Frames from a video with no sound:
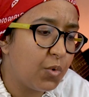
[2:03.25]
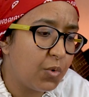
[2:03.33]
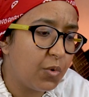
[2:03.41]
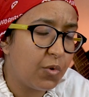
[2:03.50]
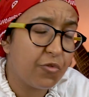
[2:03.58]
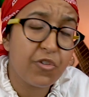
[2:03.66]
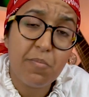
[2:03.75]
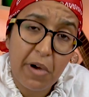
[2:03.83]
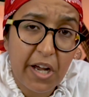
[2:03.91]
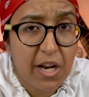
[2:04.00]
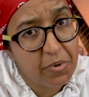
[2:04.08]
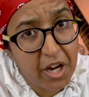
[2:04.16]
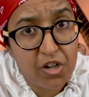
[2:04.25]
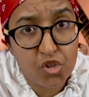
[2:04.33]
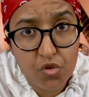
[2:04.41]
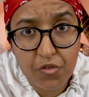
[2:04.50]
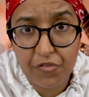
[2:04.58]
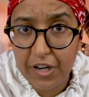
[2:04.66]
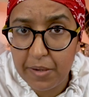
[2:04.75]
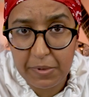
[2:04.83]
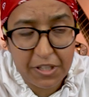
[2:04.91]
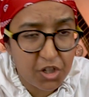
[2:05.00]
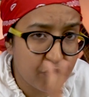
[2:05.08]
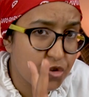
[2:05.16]
وفي المغرب كنشوف انا
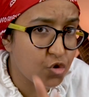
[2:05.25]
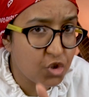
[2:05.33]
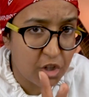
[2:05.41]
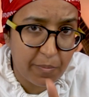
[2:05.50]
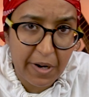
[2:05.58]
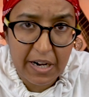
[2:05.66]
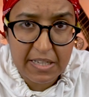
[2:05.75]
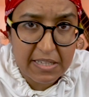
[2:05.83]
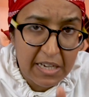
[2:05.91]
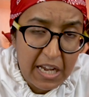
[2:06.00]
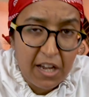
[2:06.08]
بعدا شفت جوج المرات